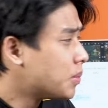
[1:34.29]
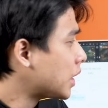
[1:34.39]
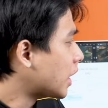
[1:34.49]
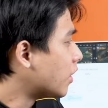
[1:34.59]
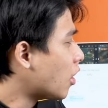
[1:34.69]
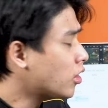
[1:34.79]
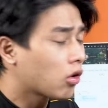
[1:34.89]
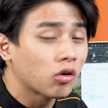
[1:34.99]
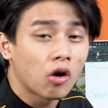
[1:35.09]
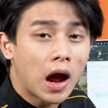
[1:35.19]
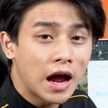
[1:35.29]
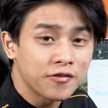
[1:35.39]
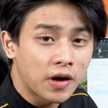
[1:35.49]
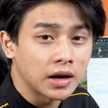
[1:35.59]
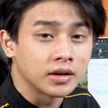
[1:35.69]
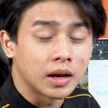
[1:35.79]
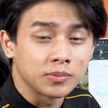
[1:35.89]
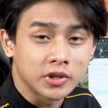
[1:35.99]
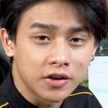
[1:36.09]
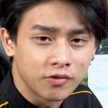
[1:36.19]
Bên cạnh đó nó còn có hai fan nằm
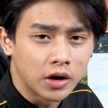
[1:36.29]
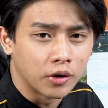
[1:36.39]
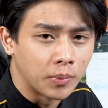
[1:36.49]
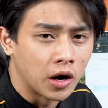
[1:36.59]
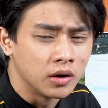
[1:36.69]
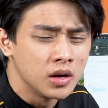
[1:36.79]
trên VRM.